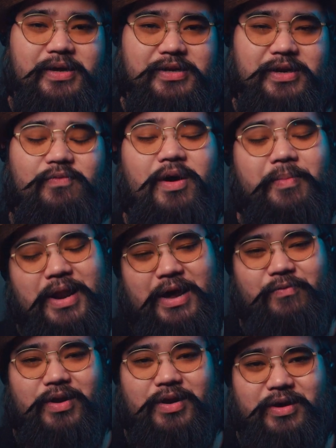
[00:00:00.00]
เซตไว้บาลา
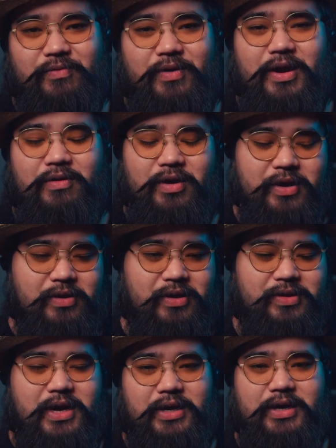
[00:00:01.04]
นซ์ไว้เลยว่าเราเฮ้ย
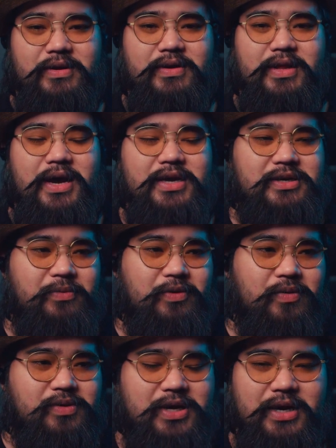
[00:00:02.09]
ฉากนี้เราจะถ่าย3 0
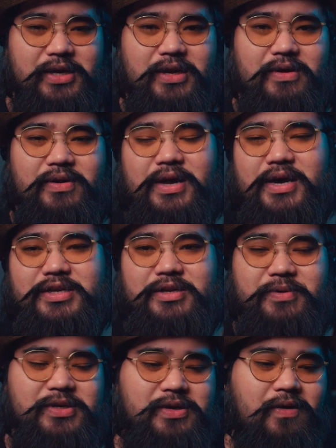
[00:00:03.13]
0ฉากนี้เราจะถ่าย4 0
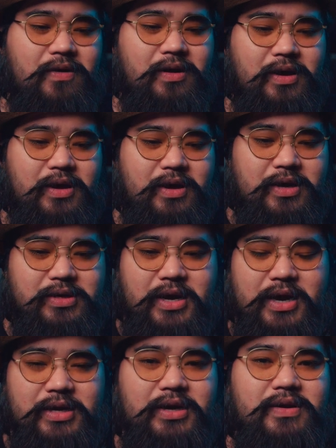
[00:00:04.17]
0
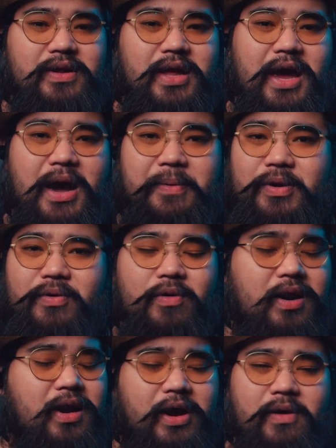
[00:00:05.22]
ฉากนี้เราจะถ่าย5 0
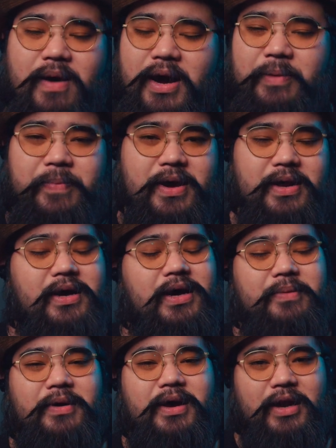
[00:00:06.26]
0อะไรก็ว่ากันไปนะค
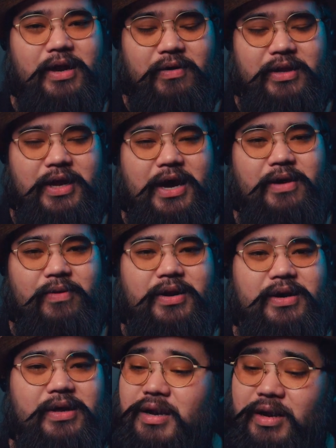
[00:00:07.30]
รับเราก็ถ่ายไว้
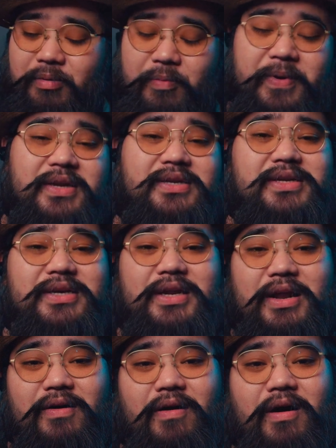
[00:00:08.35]
เลย แล้วพอเปลี่ยนซีน
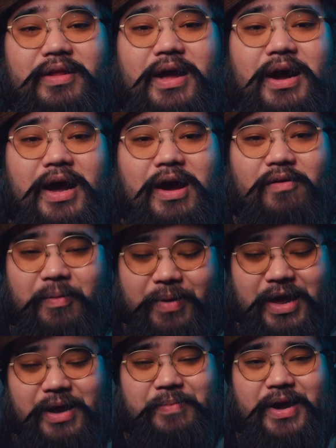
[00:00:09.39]
เราก็ตั้งค่าไว้บา
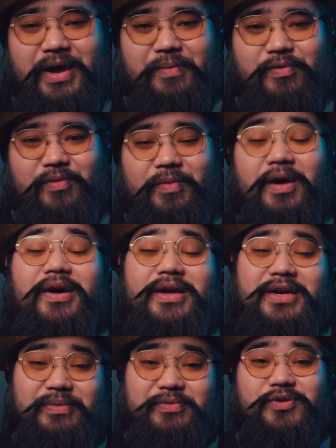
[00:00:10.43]
ลานซ์ใหม่ครับผมแล้วก็อ
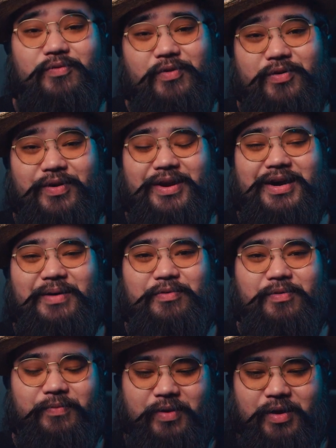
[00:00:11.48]
ย่าลืมจดไว้ด้วยนะครับผม